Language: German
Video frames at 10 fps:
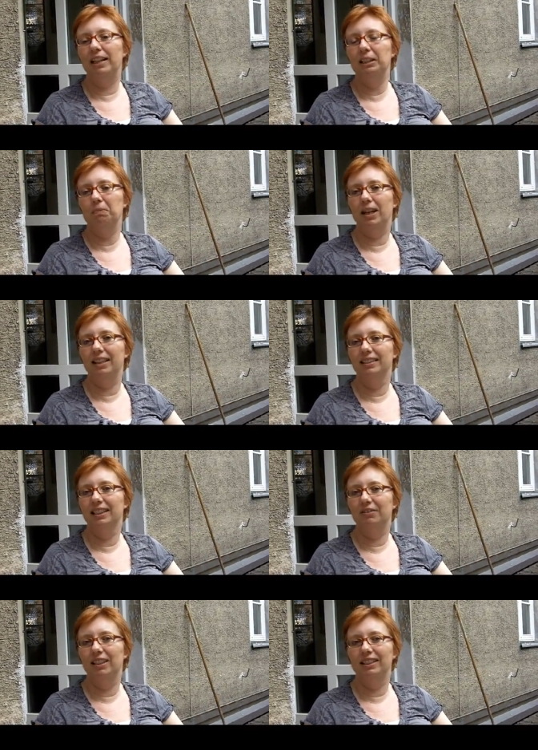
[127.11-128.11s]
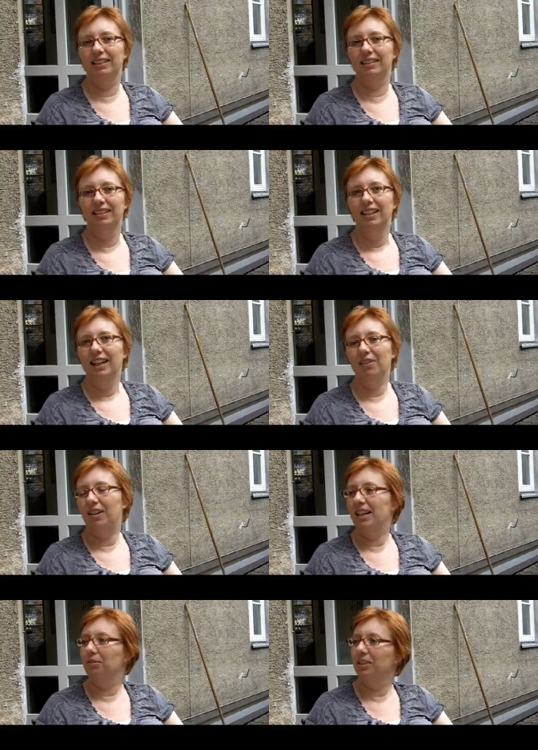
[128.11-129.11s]
weil ich meine, irgendwelche
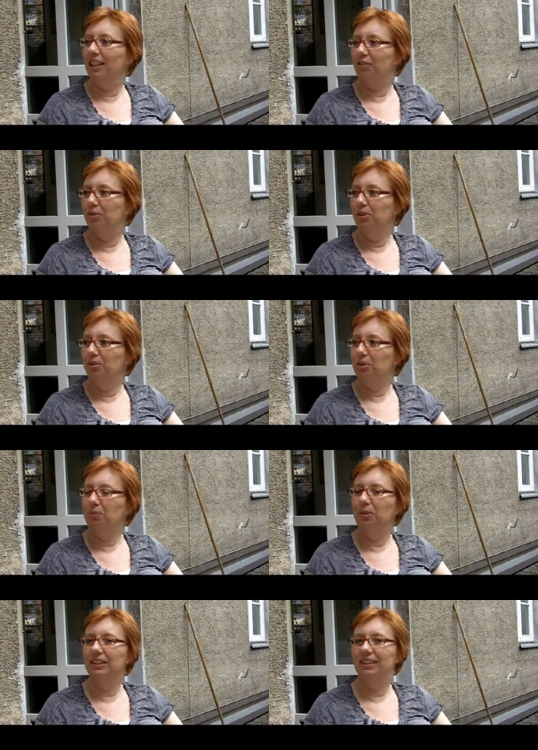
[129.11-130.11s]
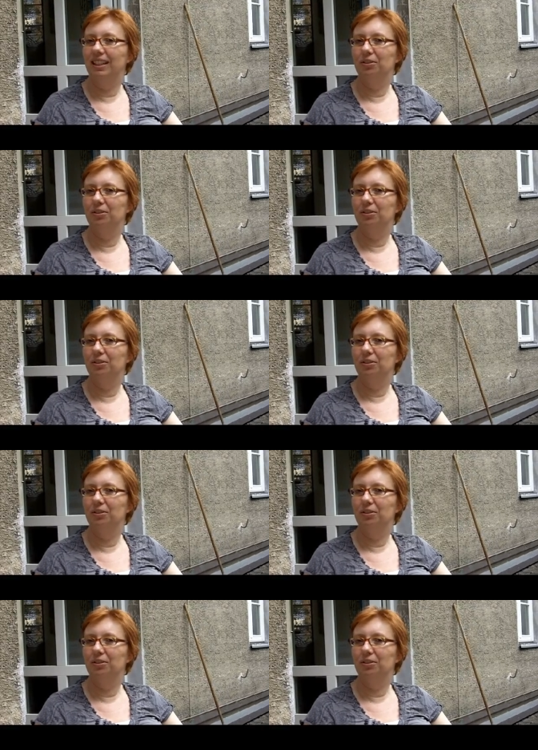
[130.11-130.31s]
Erwartungen erfüllen zu müssen.